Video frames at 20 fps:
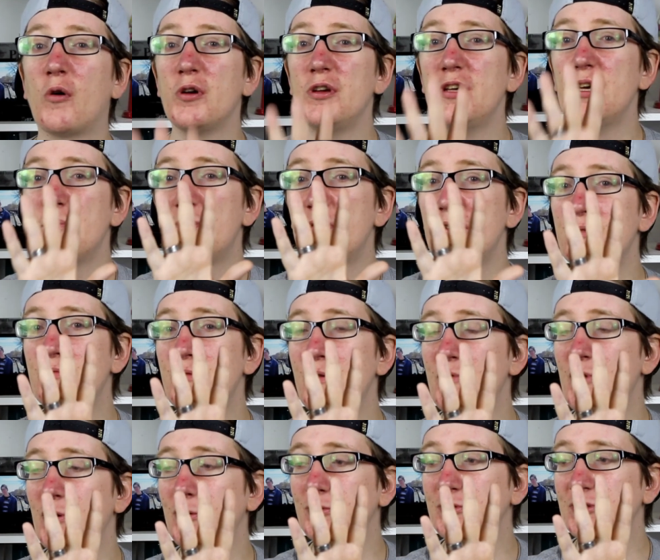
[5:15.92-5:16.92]
hier bin ich mir
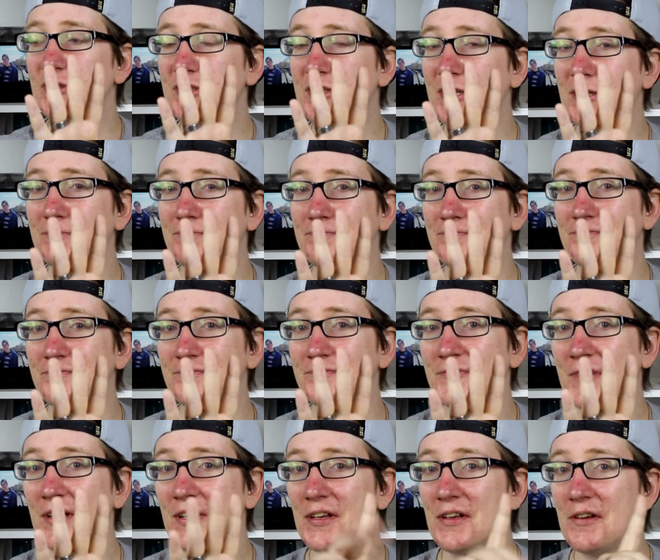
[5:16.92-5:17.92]
wieder unsicher,
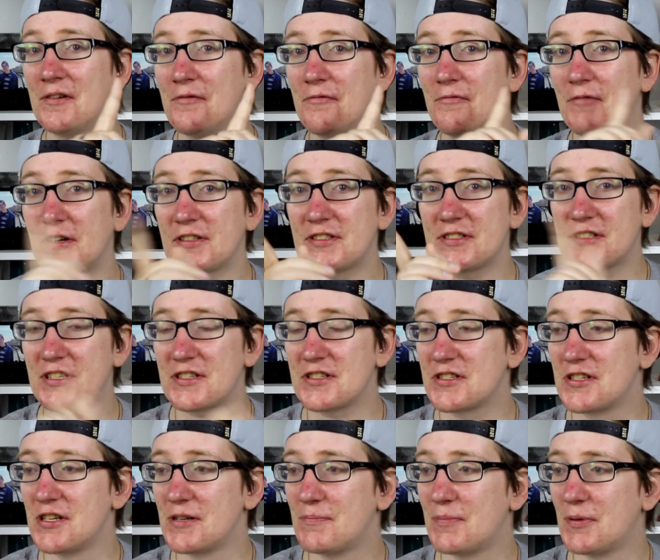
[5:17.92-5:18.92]
was das
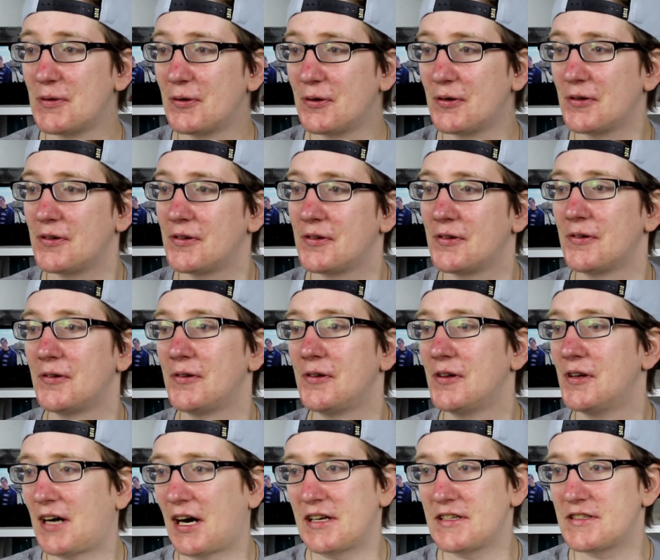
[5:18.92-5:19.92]
Schild bedeuten soll.
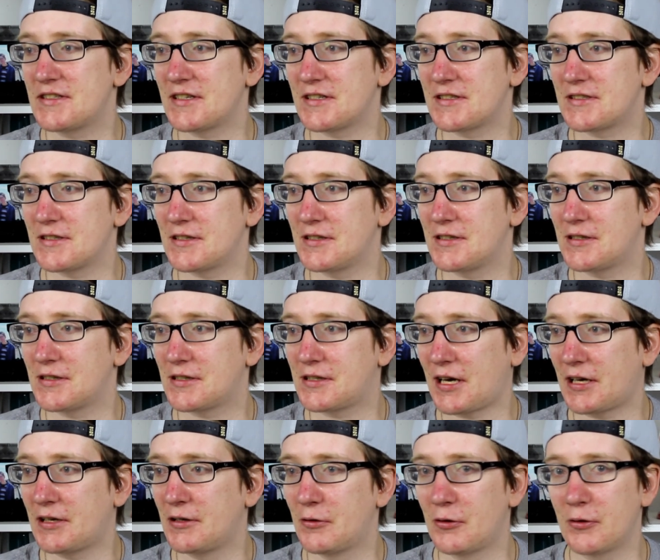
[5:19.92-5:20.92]
Heißt das, äh,
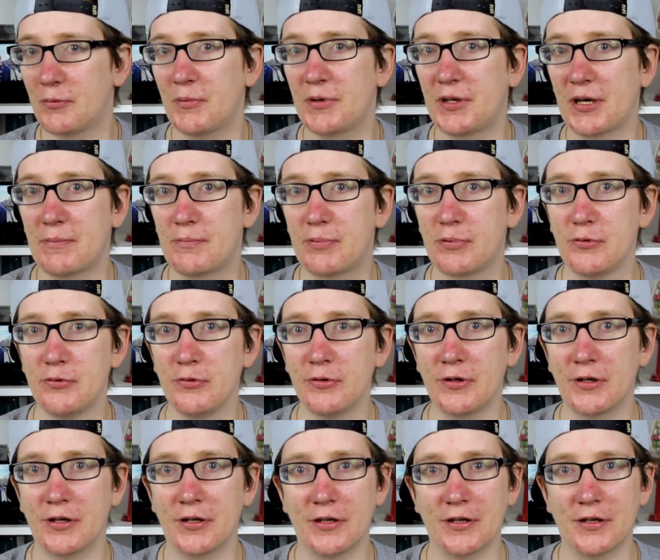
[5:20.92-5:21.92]
keine Leute mit
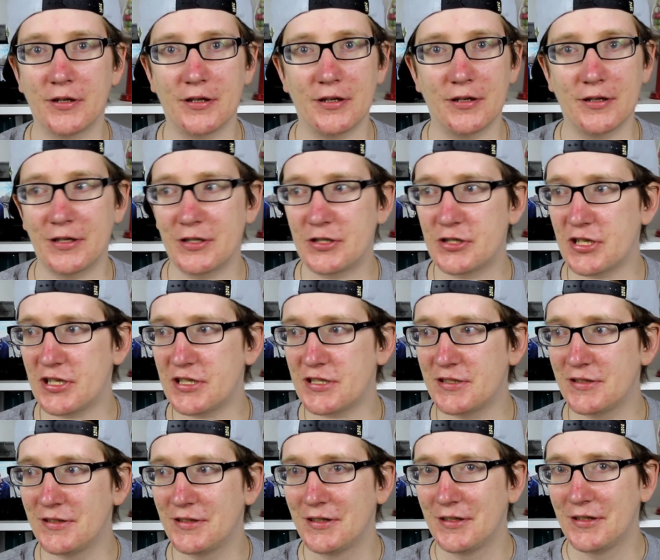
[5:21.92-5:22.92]
Harpunen äh, äh
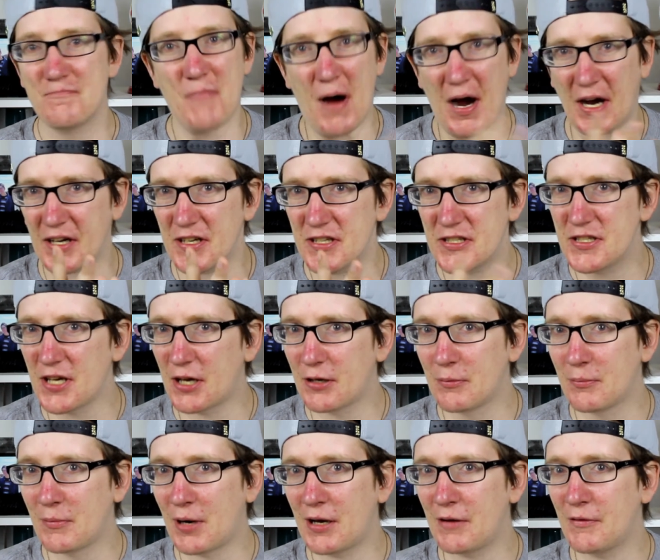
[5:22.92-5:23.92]
stechen? Mache ich ja
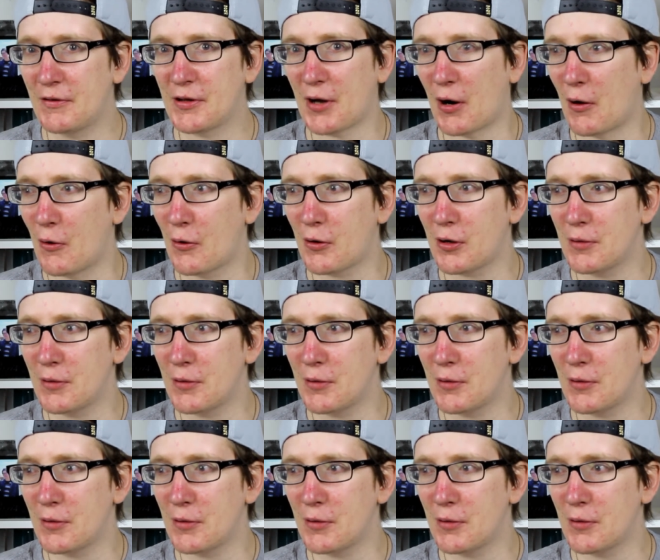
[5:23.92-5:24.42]
normalerweise auch